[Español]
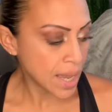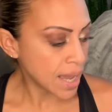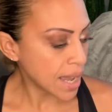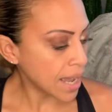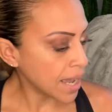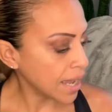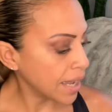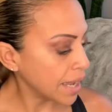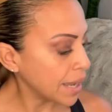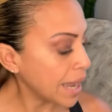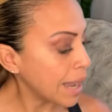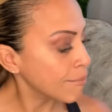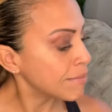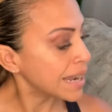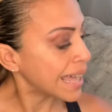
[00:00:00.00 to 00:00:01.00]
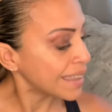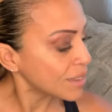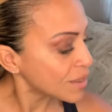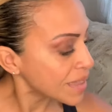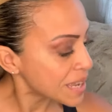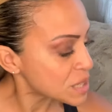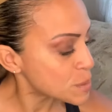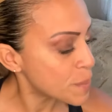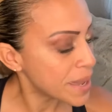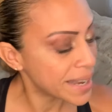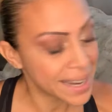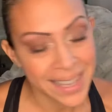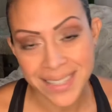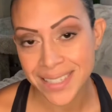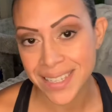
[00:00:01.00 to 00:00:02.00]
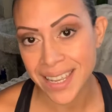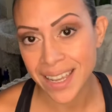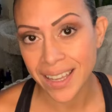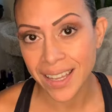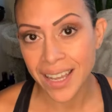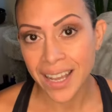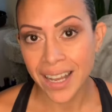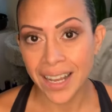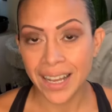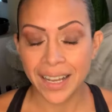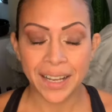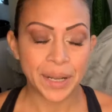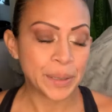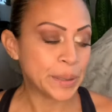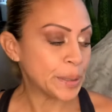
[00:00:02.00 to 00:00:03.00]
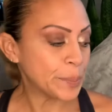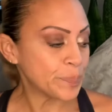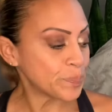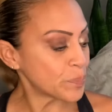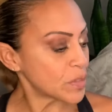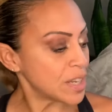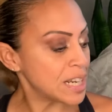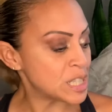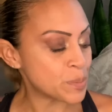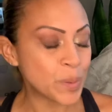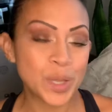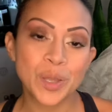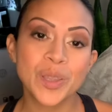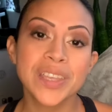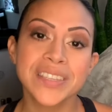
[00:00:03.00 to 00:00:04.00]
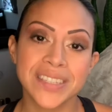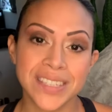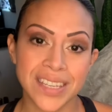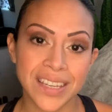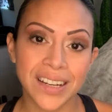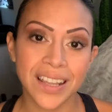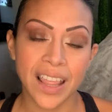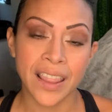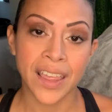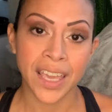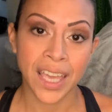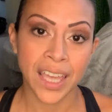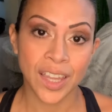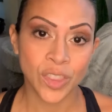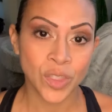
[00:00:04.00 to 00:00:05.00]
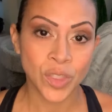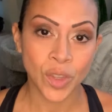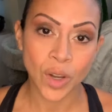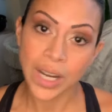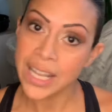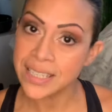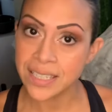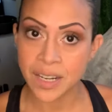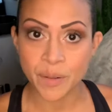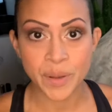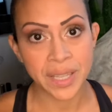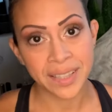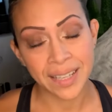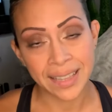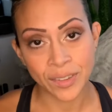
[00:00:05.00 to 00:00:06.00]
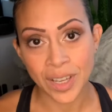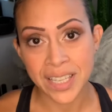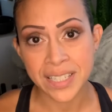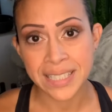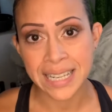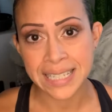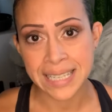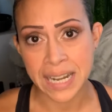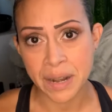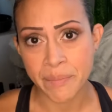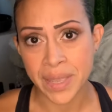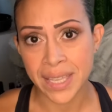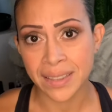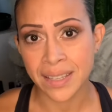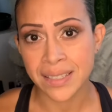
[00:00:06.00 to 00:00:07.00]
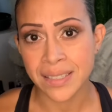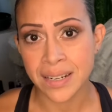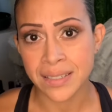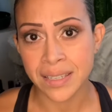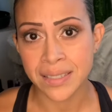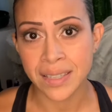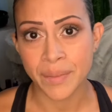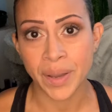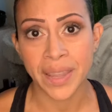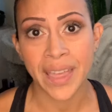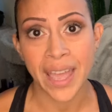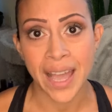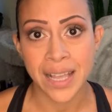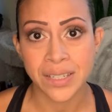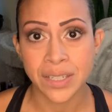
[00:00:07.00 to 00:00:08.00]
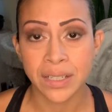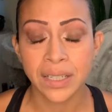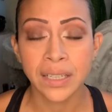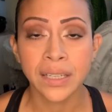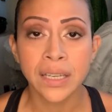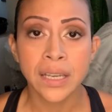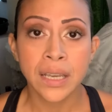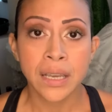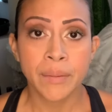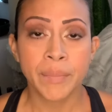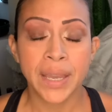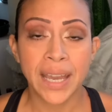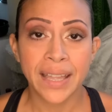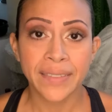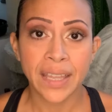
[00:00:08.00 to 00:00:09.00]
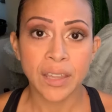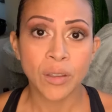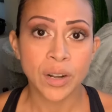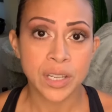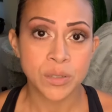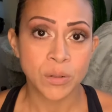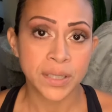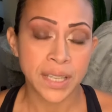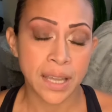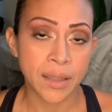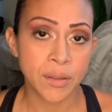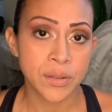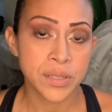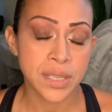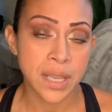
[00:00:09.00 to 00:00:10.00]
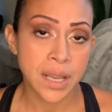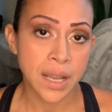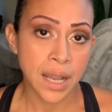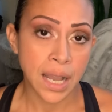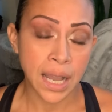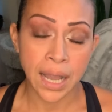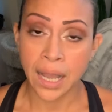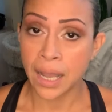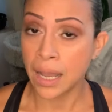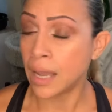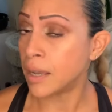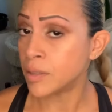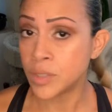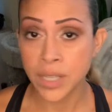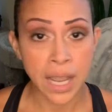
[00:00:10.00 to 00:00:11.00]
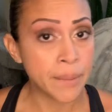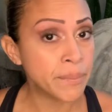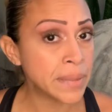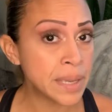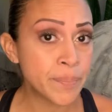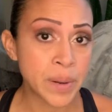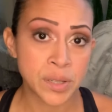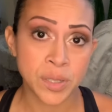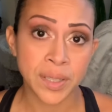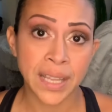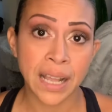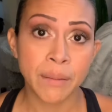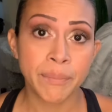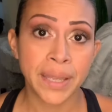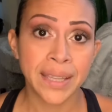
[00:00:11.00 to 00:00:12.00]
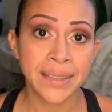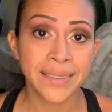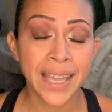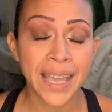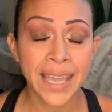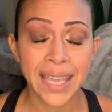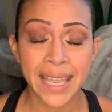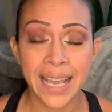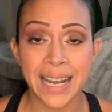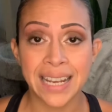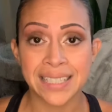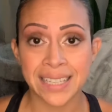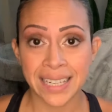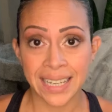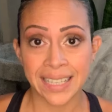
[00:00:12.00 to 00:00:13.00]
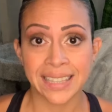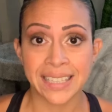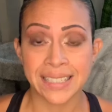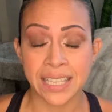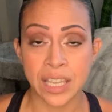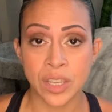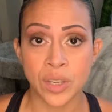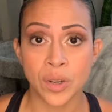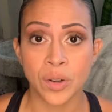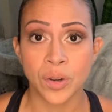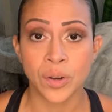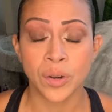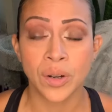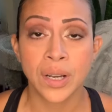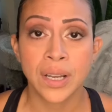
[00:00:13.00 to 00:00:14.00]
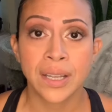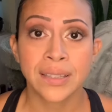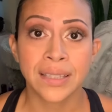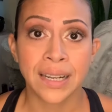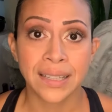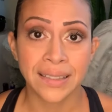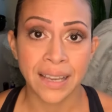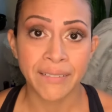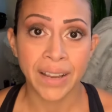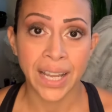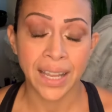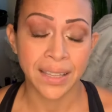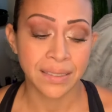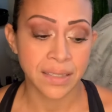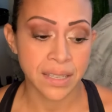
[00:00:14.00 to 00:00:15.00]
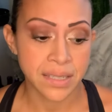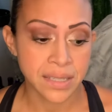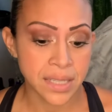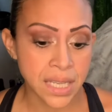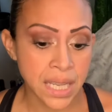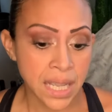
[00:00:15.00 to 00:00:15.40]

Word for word: Ah, hablando de experiencia, ah, les puedo decir de que todas las, todas las herramientas del sistema de Ashley me han dado resultados a, mí personalmente y a las clientas que yo trataba antes.